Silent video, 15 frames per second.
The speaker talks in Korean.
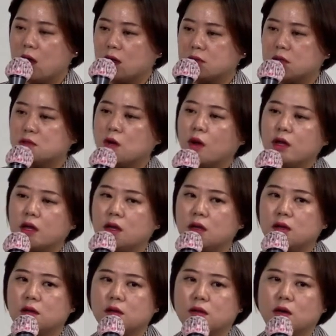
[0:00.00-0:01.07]
그래서
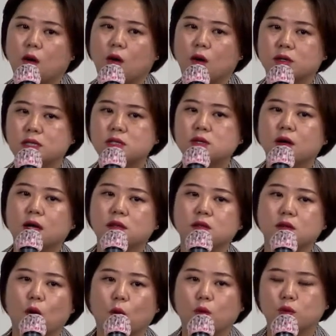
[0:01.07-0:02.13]
저희 어, 친척
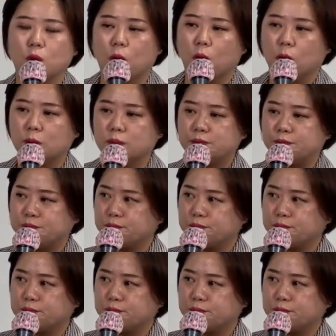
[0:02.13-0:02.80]
같은 경우도